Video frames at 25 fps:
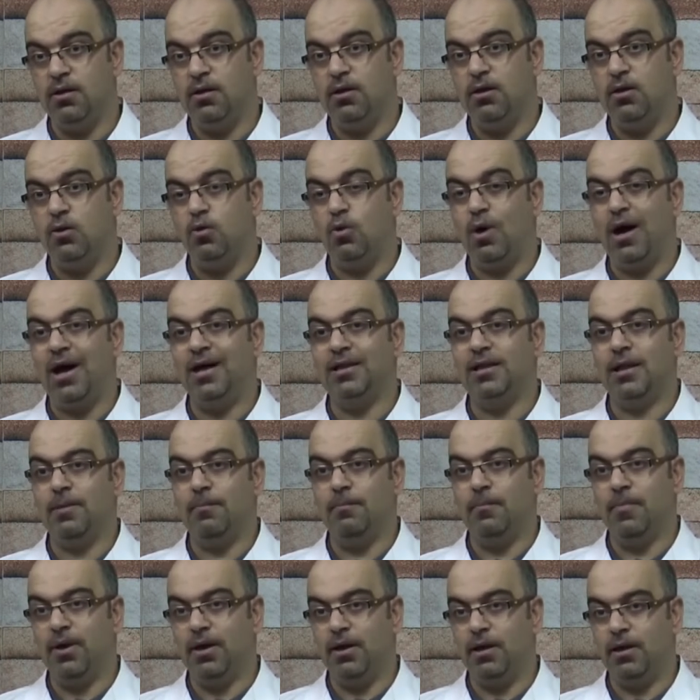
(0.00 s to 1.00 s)

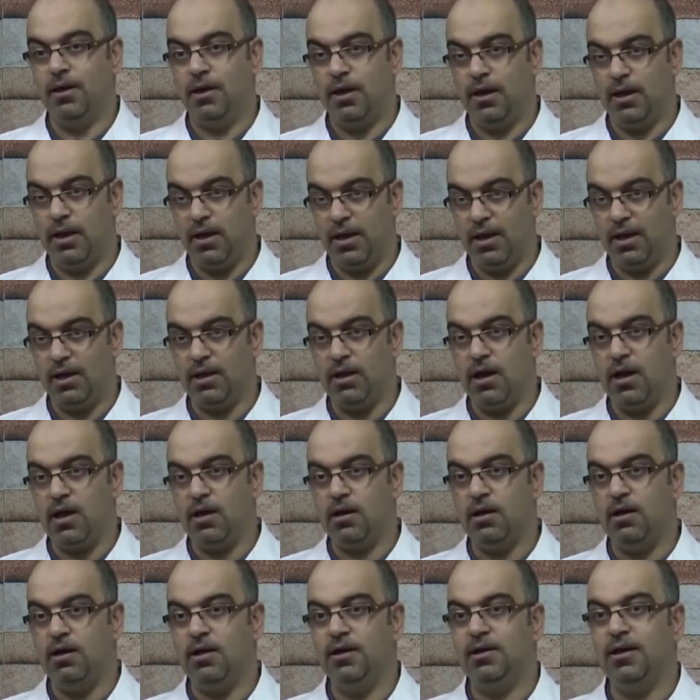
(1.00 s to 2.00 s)
وعدم آه،
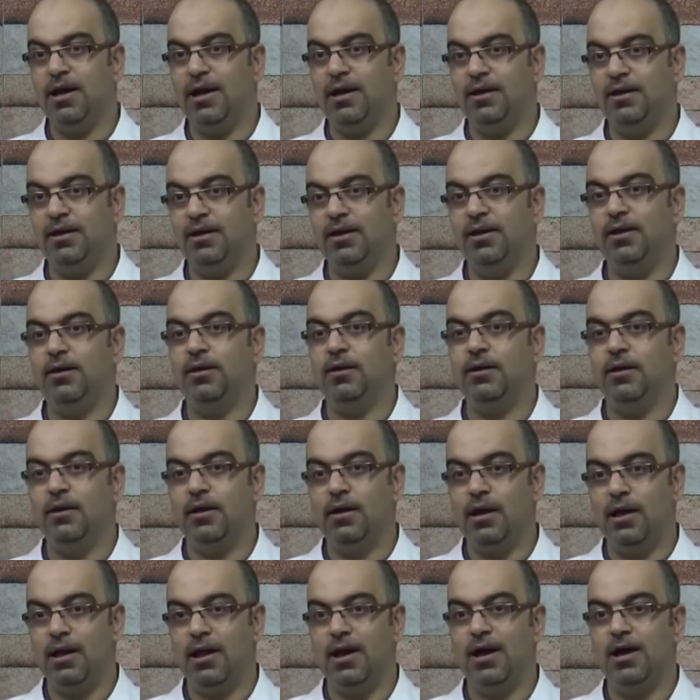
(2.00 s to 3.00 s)
إغلاقه يعني
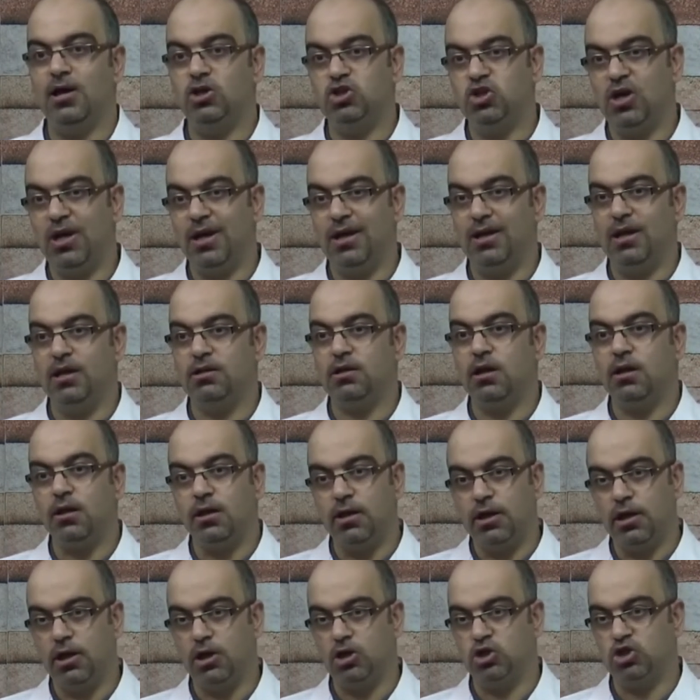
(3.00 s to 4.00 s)
الحاجة إلى
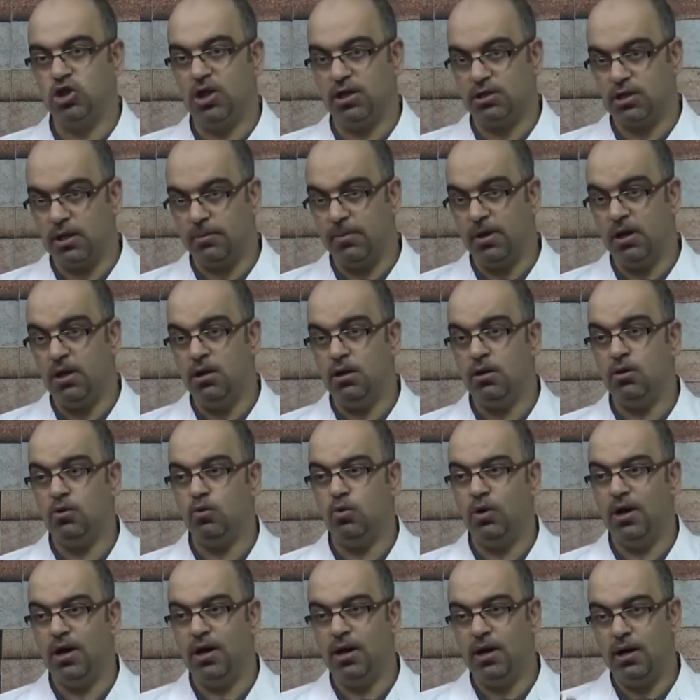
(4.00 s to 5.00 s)
ترقيع غشاء طبل
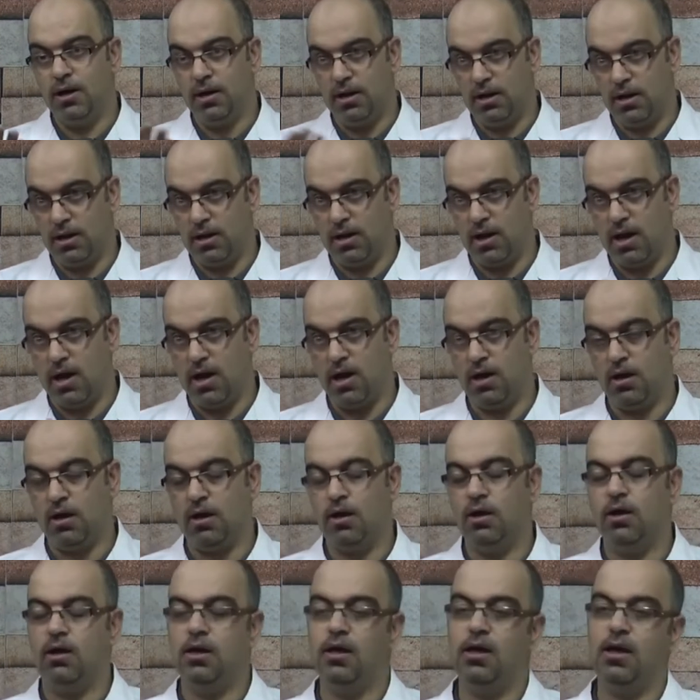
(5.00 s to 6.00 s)

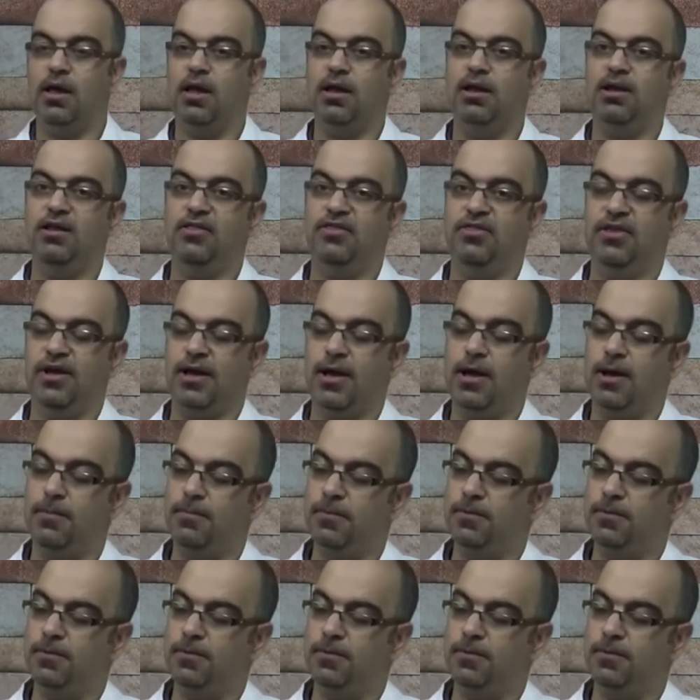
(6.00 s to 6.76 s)
وإغلاق الانثقاب